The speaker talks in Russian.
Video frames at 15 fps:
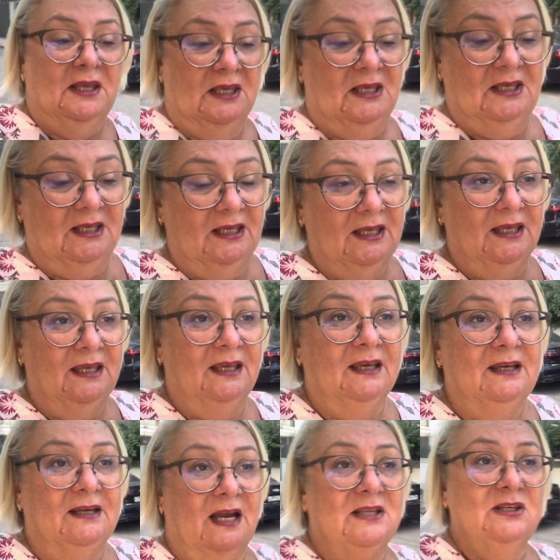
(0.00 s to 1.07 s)

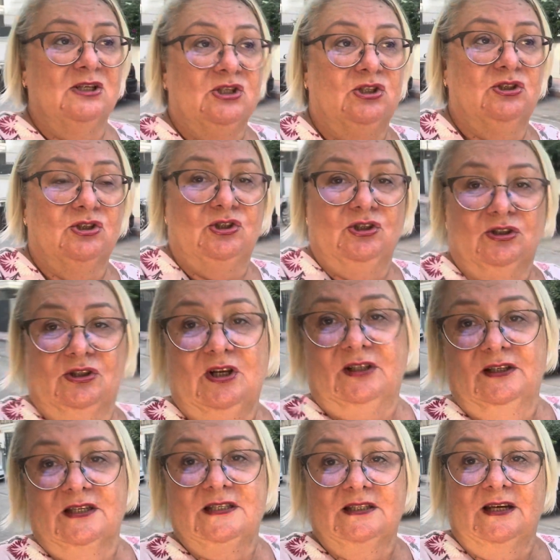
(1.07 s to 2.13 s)
И, конечно же,
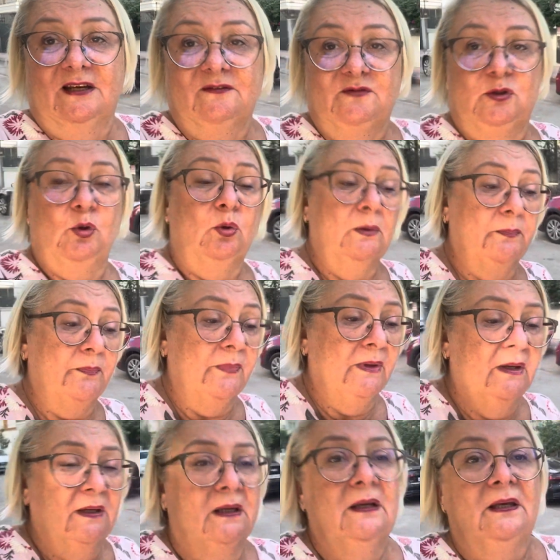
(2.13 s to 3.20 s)
интернет знает все.
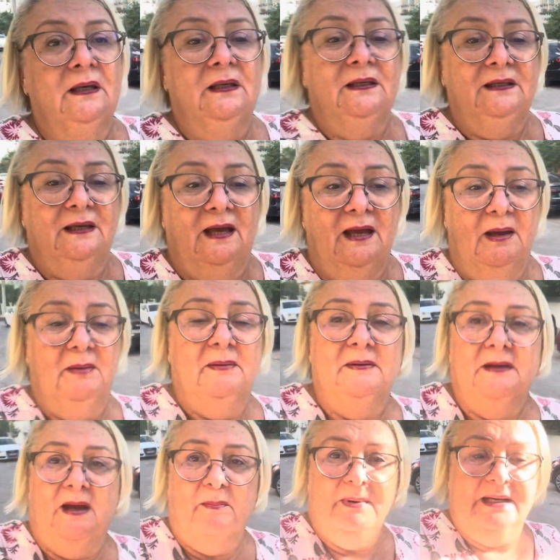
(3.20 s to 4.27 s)
Я
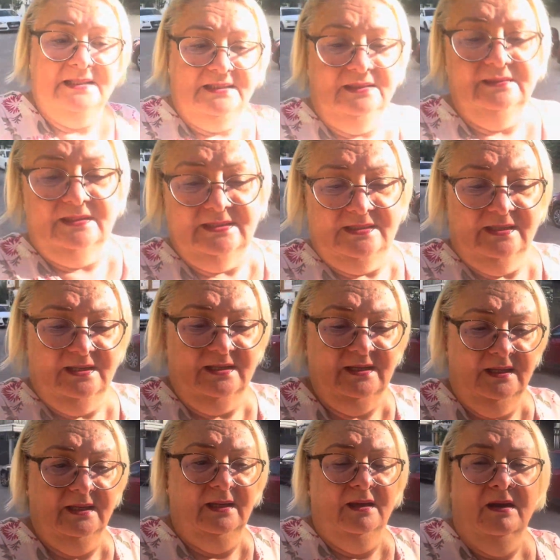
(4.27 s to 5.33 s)
обратилась
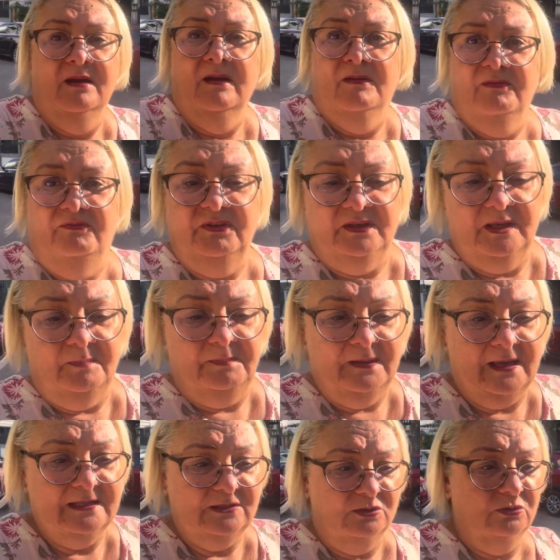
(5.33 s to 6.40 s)
в
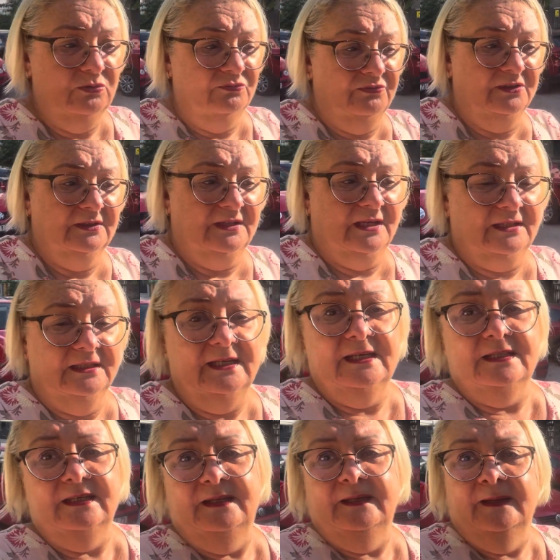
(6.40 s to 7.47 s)
Википедию, в интернет
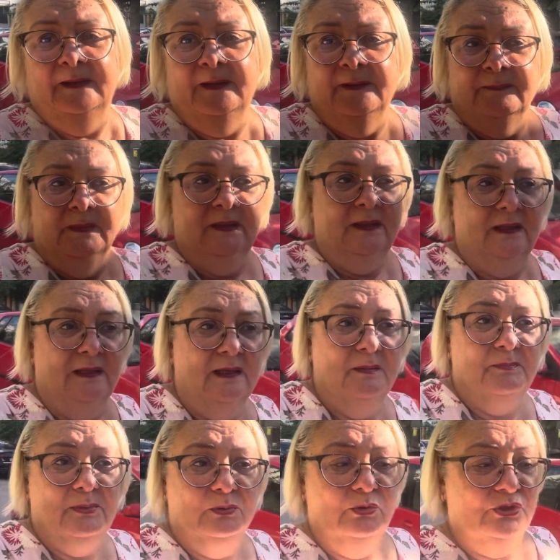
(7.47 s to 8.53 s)
и
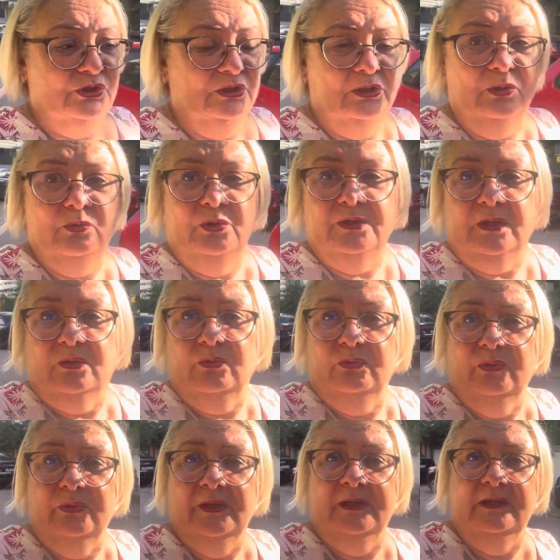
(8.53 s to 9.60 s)
получила
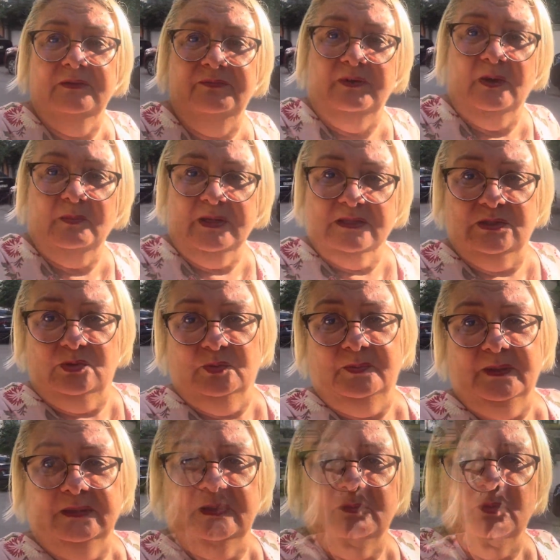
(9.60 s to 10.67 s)
кое-какую информацию по
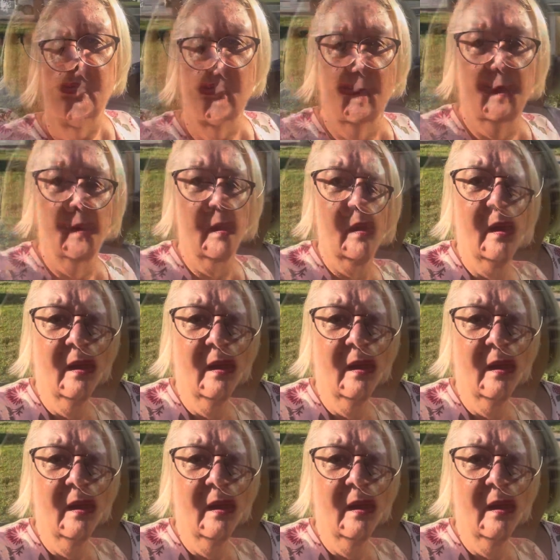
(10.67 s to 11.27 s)
этому поводу.